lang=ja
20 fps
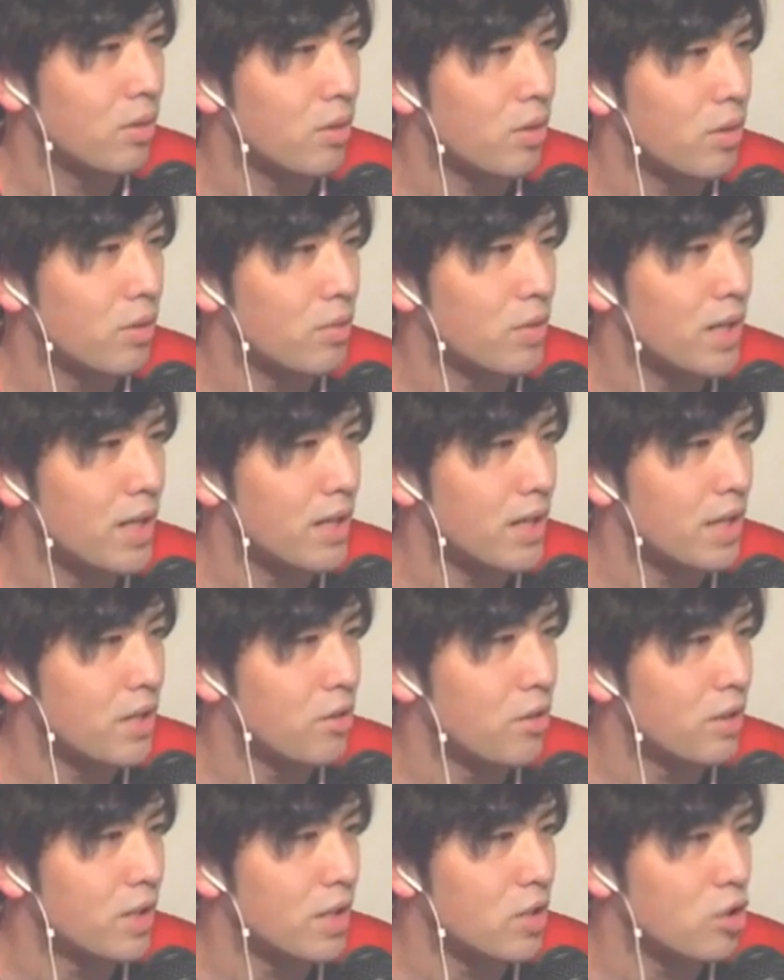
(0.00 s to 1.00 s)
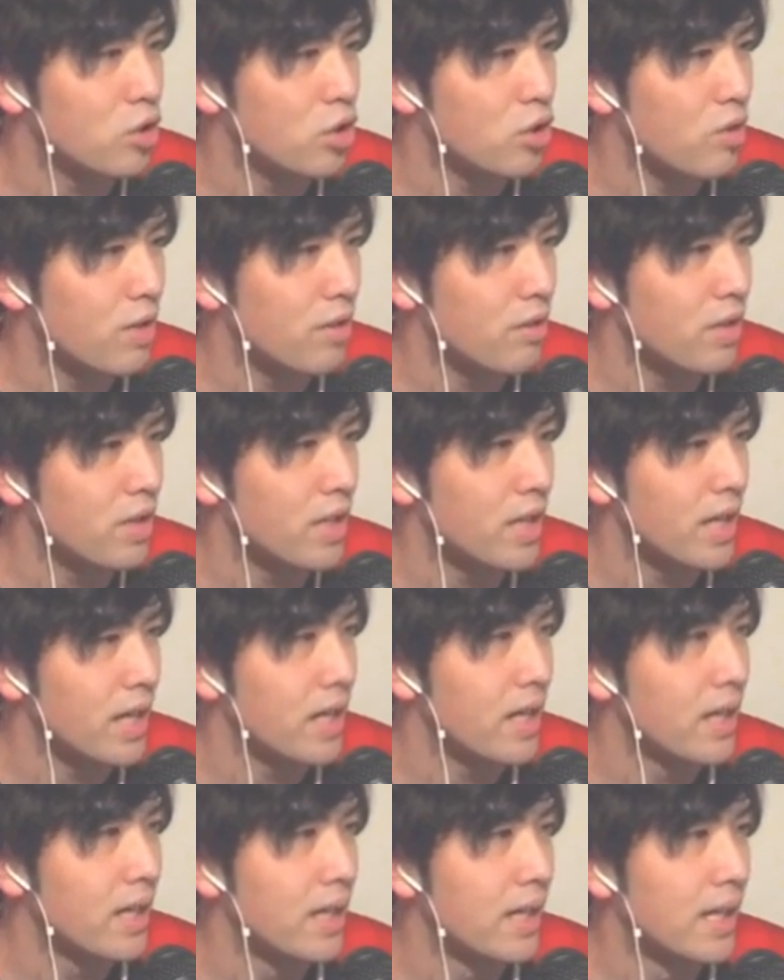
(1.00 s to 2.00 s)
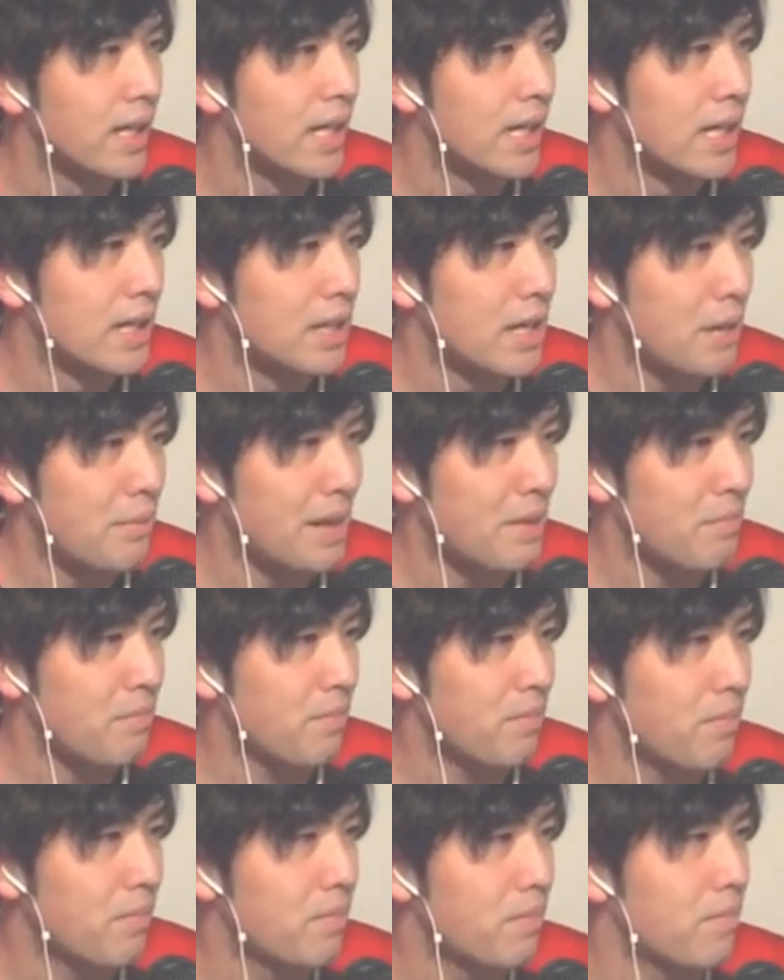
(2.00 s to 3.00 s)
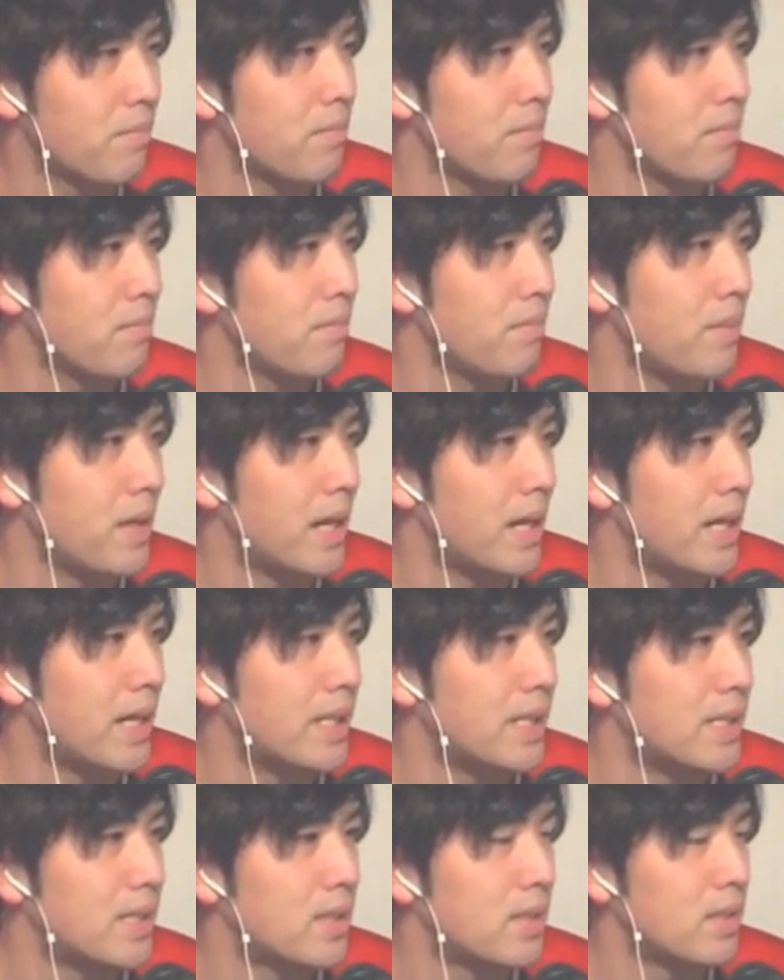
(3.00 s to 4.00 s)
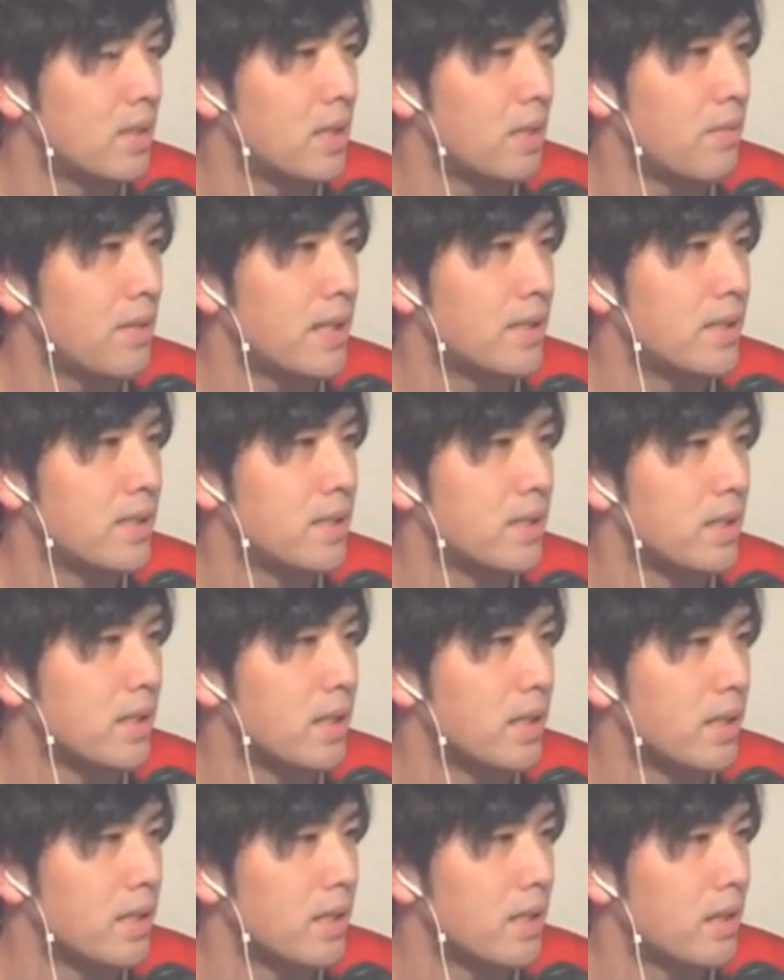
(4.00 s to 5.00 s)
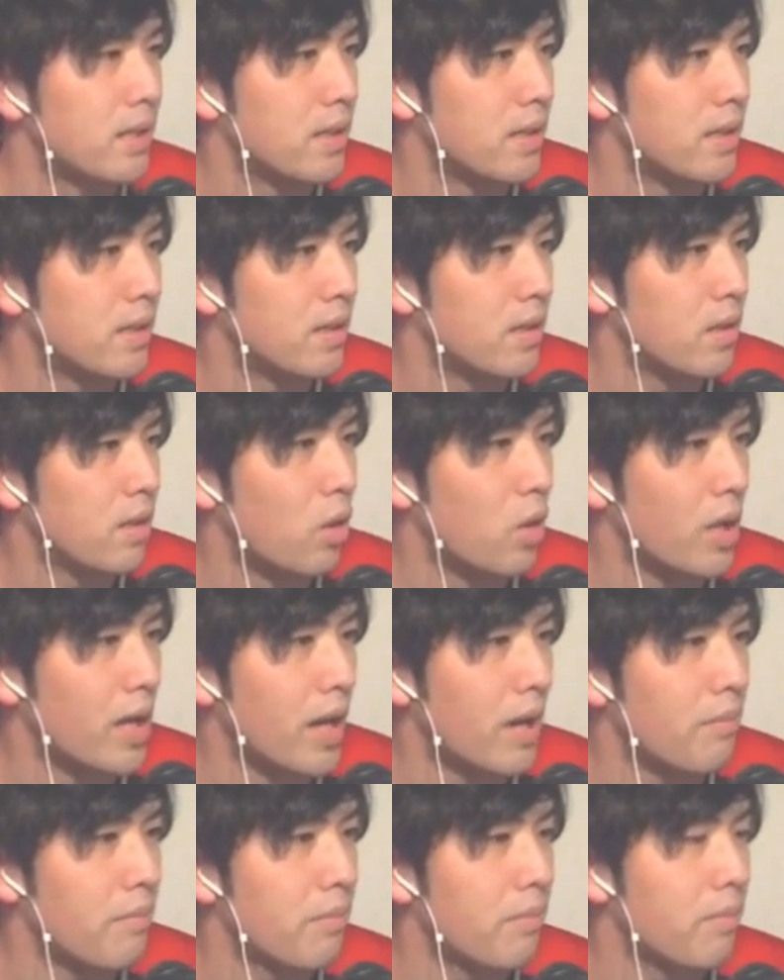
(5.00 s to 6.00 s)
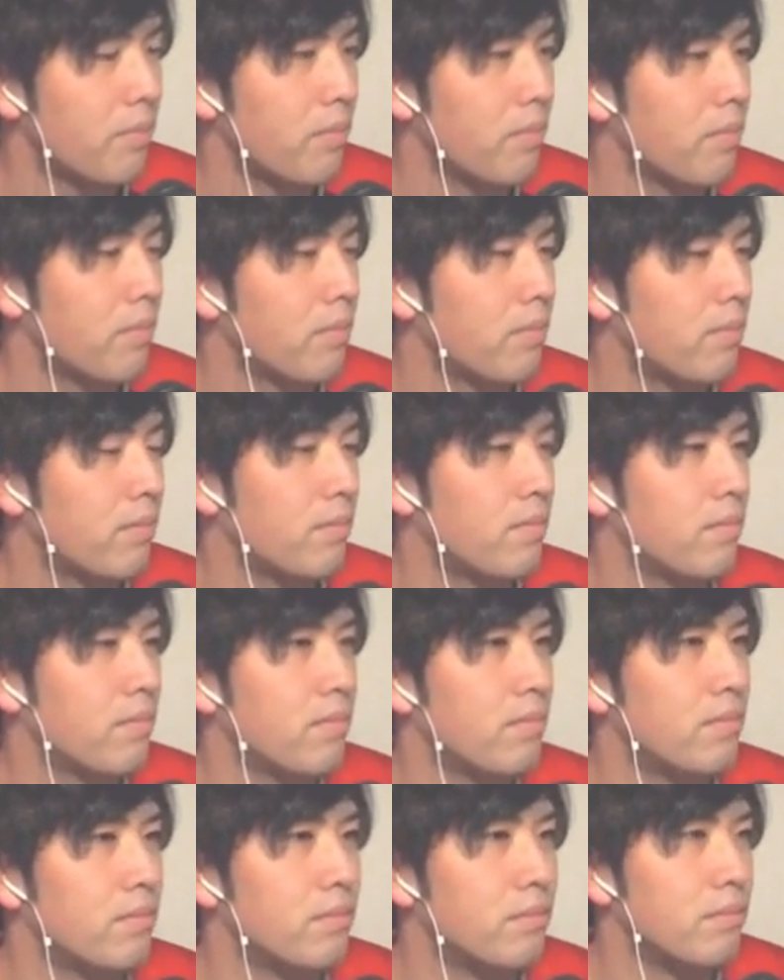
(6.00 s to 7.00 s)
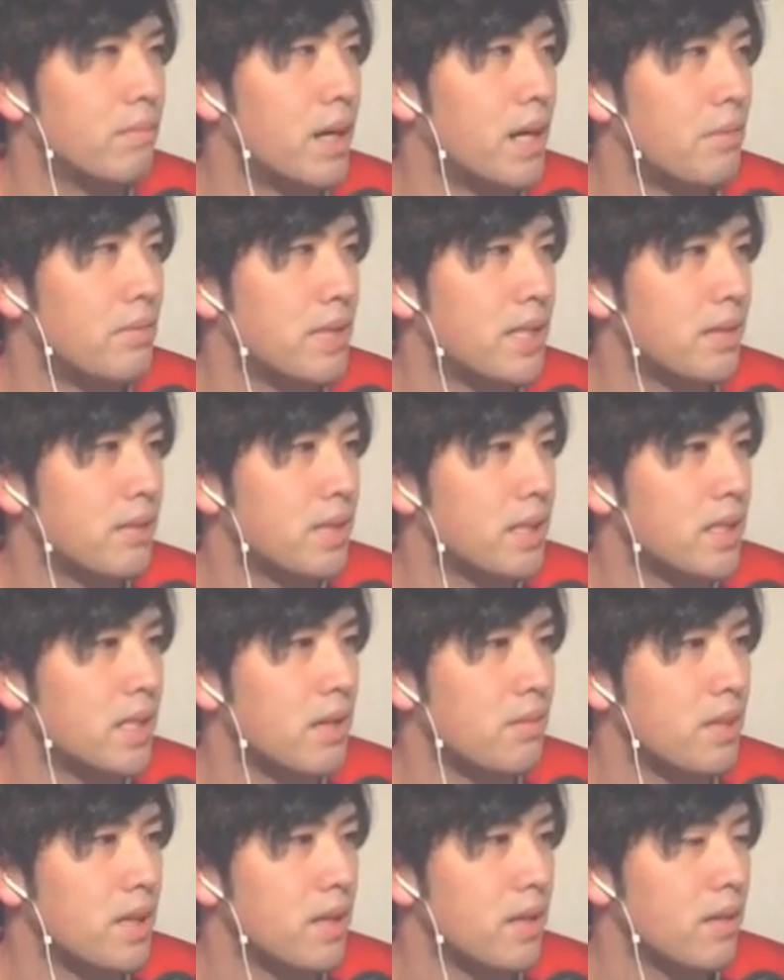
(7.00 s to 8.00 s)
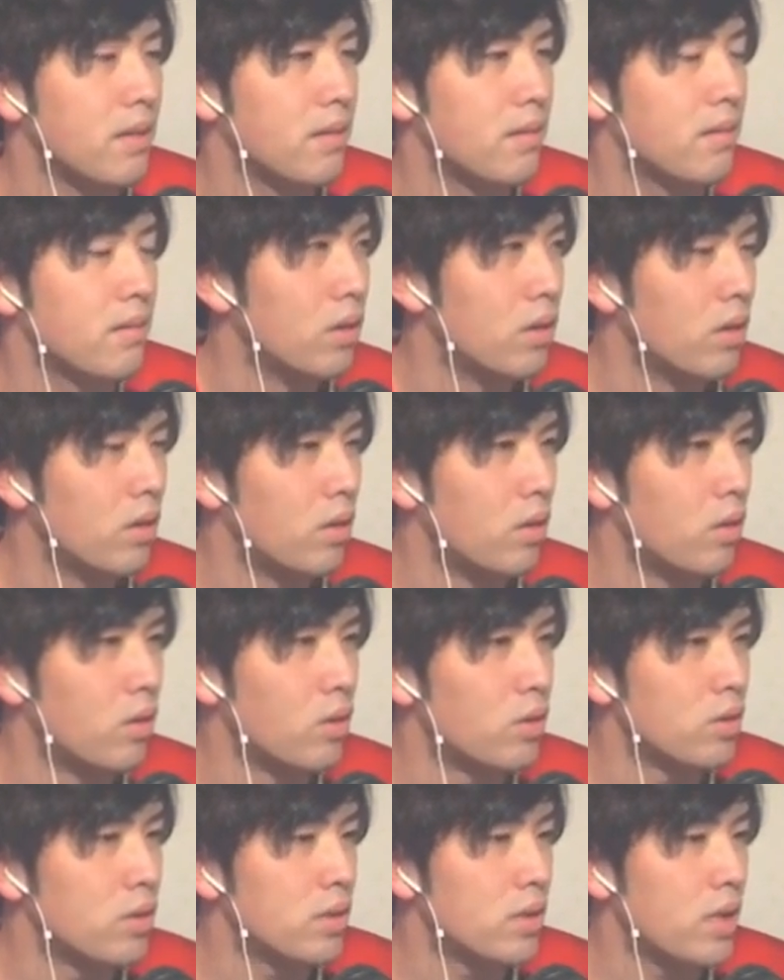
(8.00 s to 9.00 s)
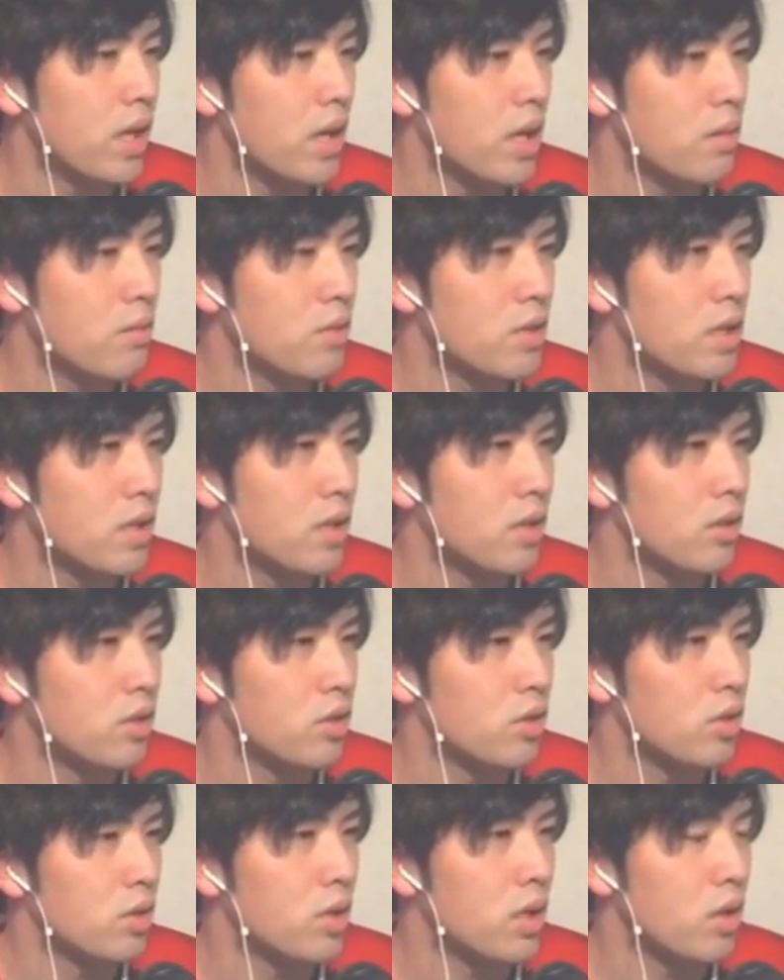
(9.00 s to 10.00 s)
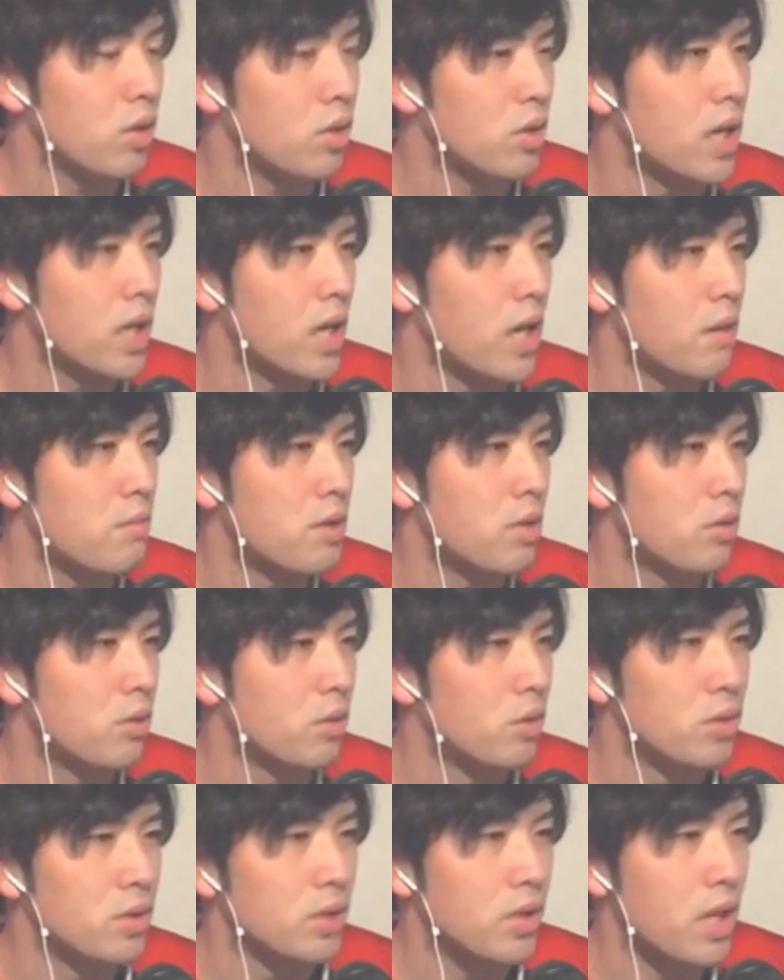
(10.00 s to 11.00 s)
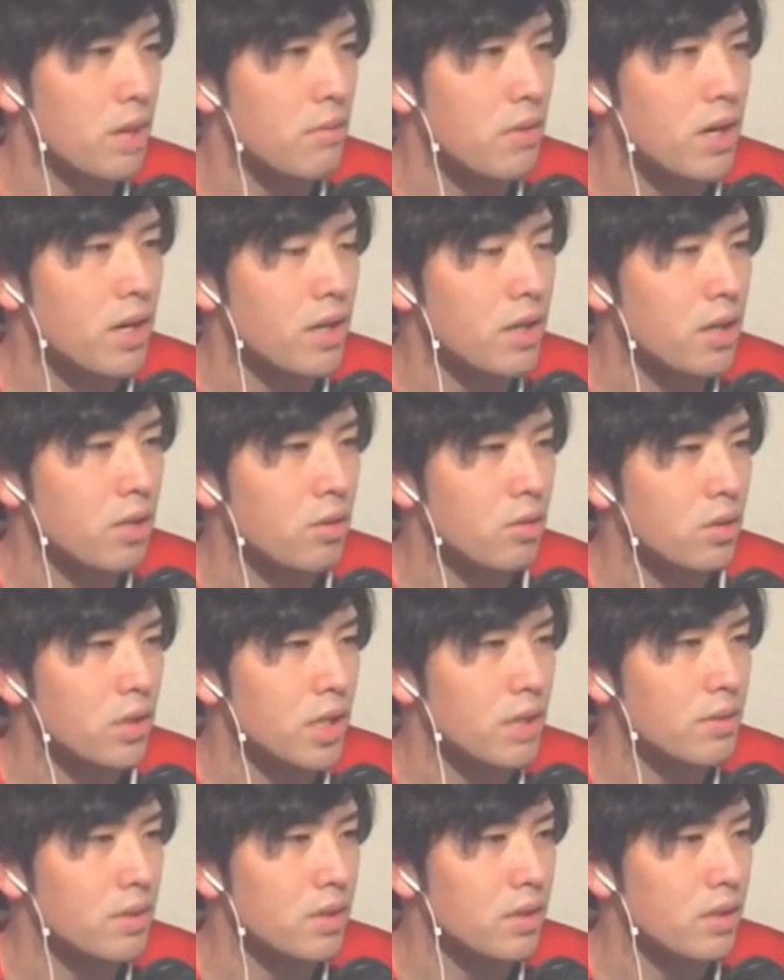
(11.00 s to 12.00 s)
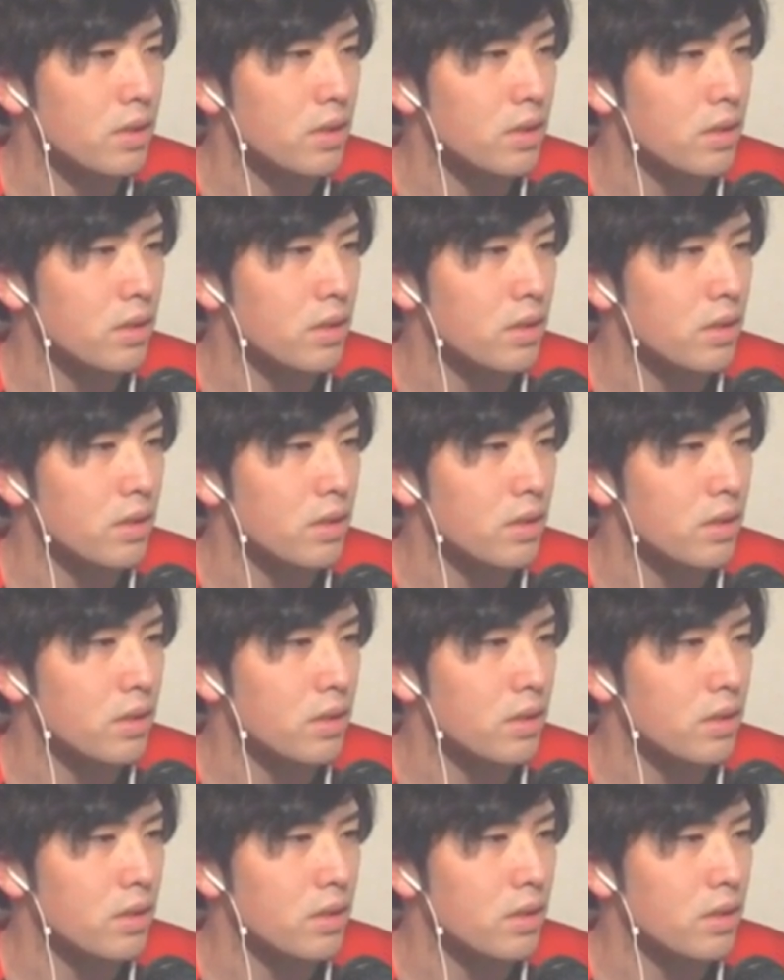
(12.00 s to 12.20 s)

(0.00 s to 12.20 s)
ロブニャクは言うて調子悪いんで。やばいナイスディフェンス。オッケー。うん、ープセーフティー、セーフティー。ロスタイムだけど、ちょっと結構長めのロスタイムありがとうございます。よ